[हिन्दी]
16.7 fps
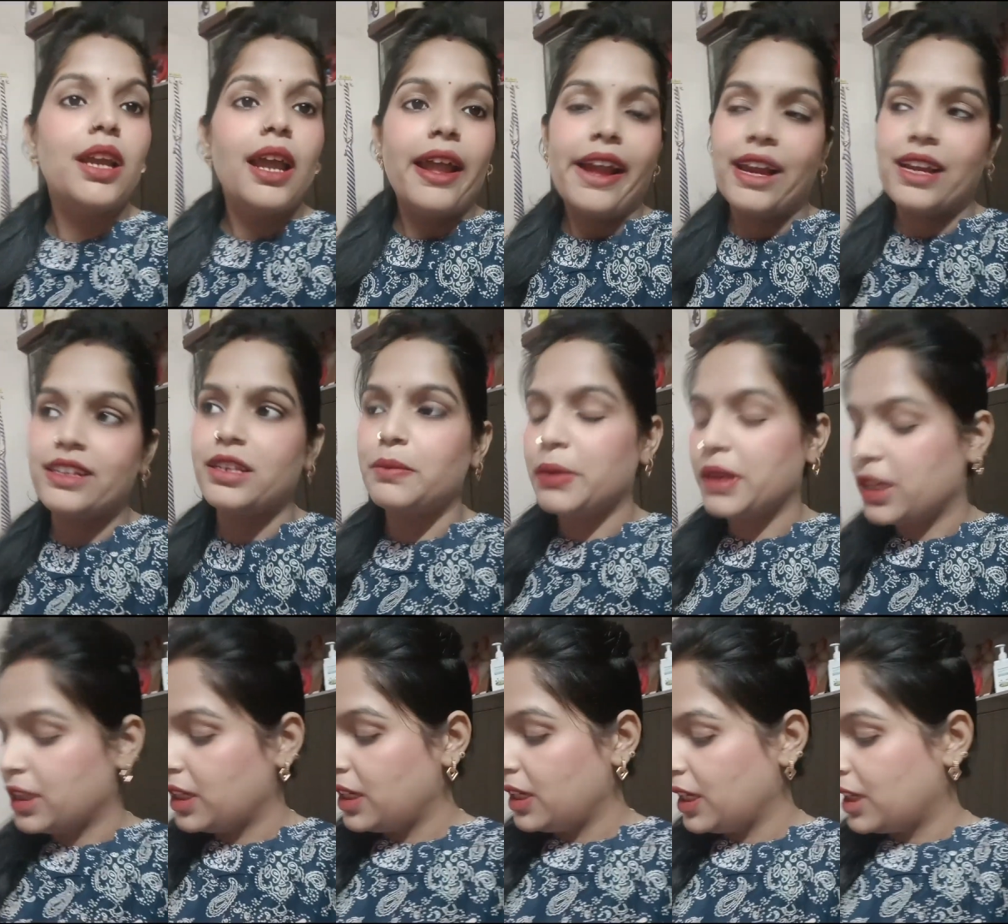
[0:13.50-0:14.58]
ऐसे ही मेरे
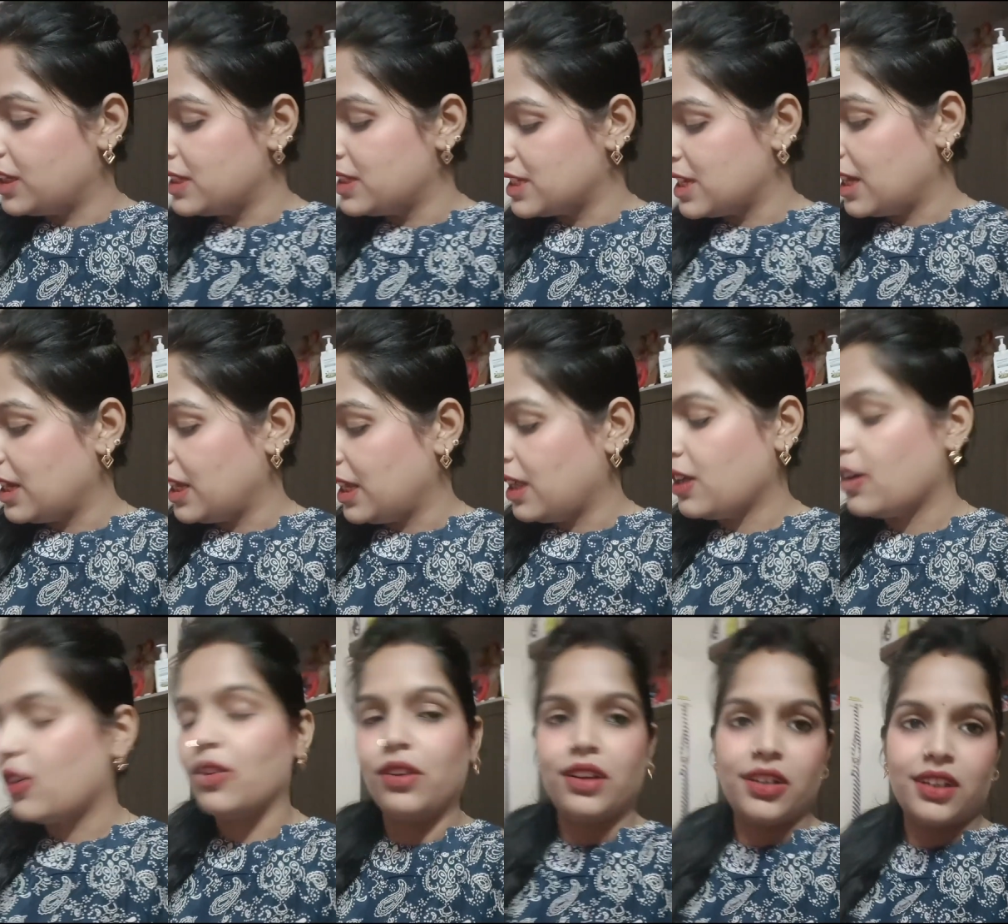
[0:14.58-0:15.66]
दिन निकल जा रहे हैं
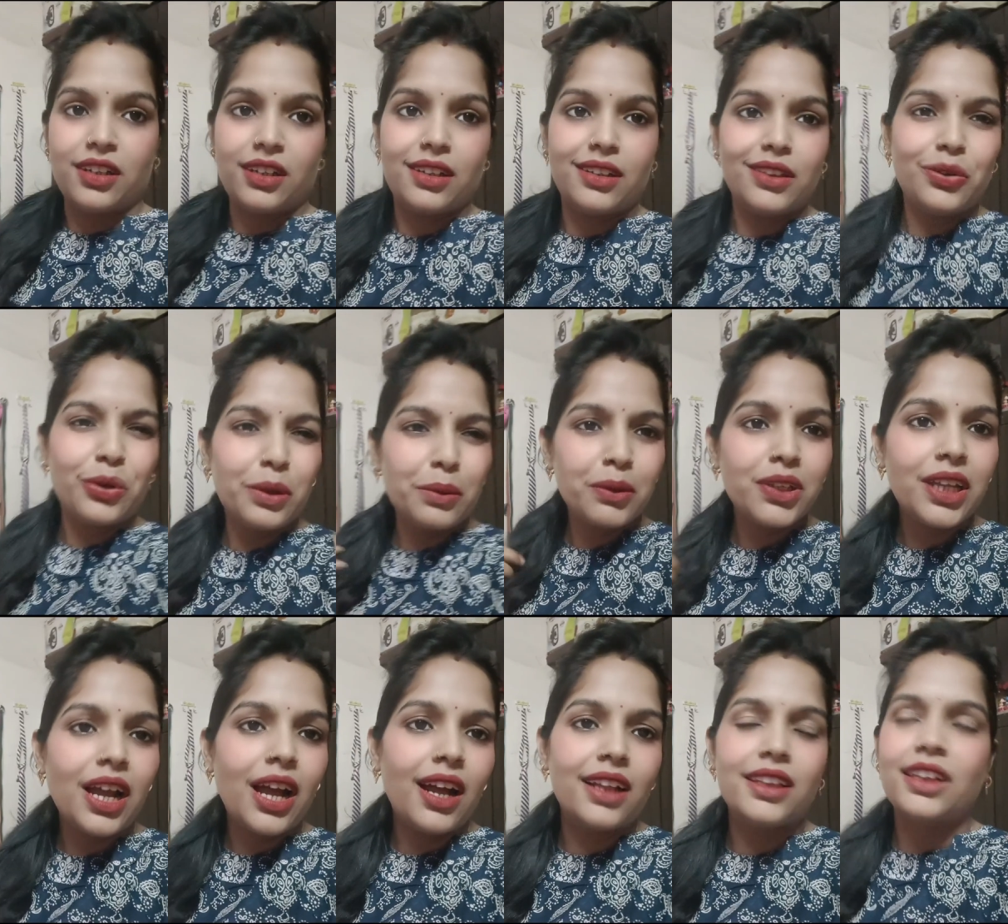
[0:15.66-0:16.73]
और थोड़ा बहुत
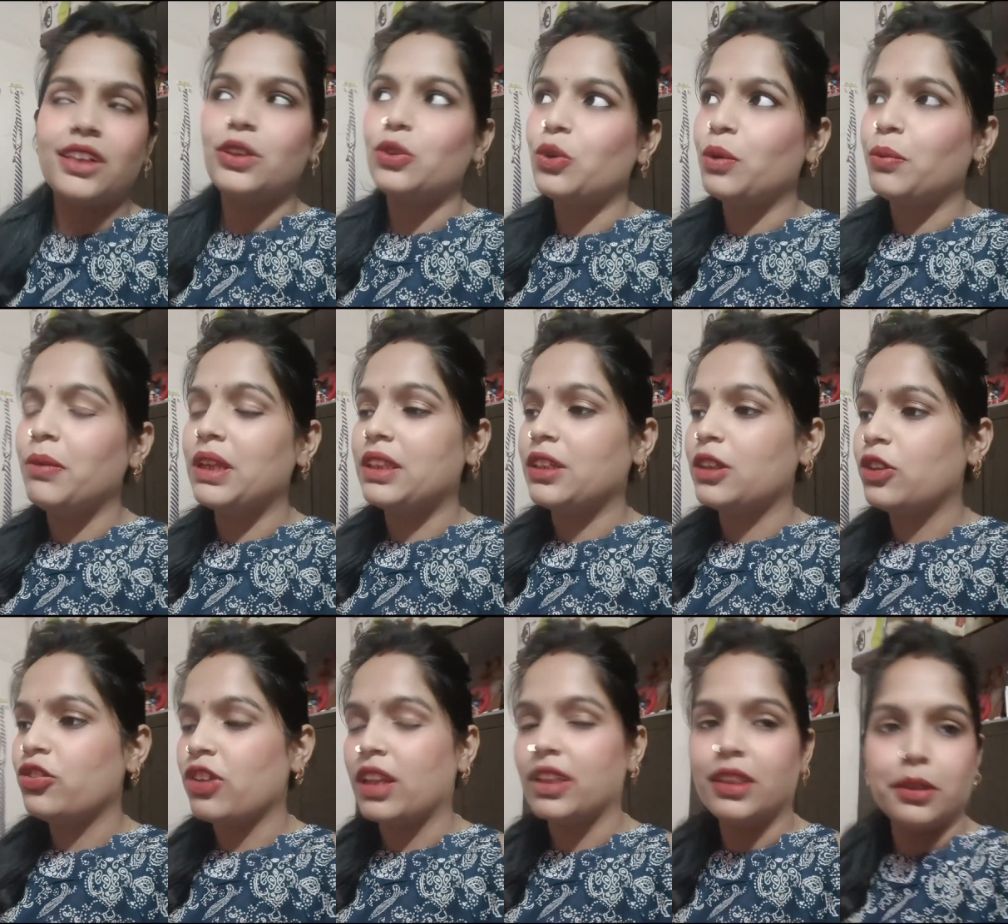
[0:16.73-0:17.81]
यहाँ आते हैं तो घूम लेते हैं तो
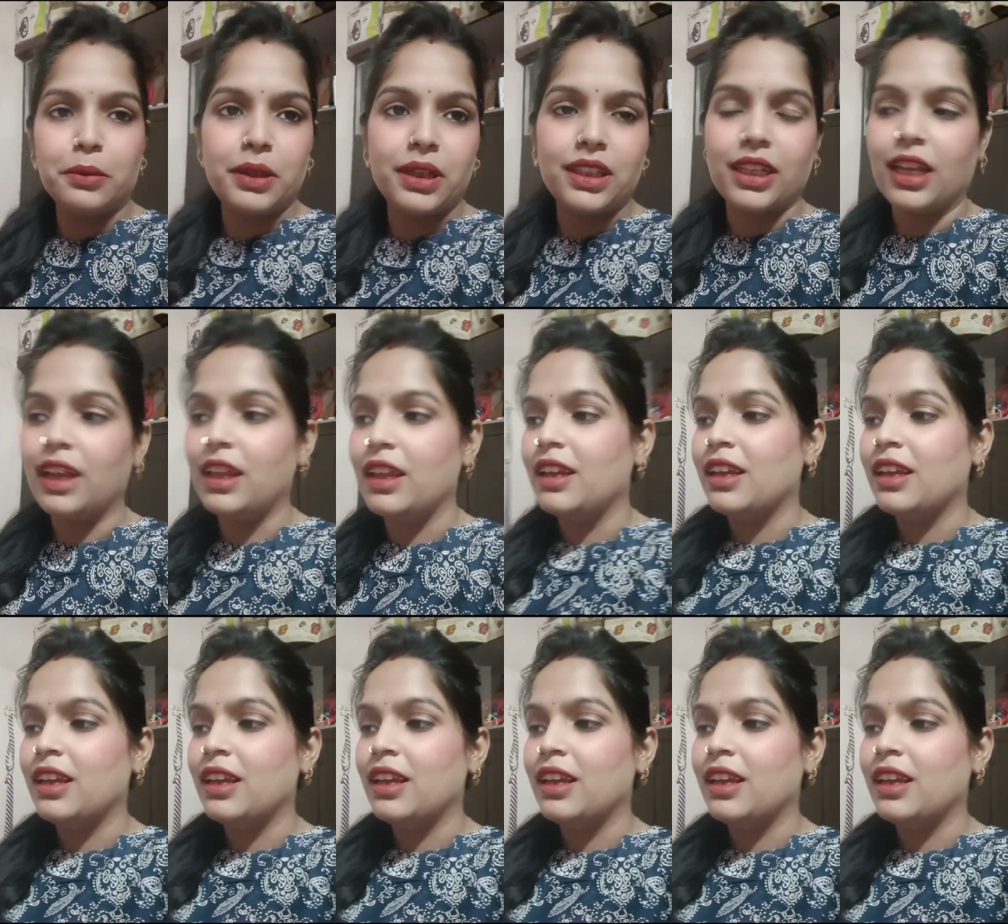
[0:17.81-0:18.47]
शांति मिलती है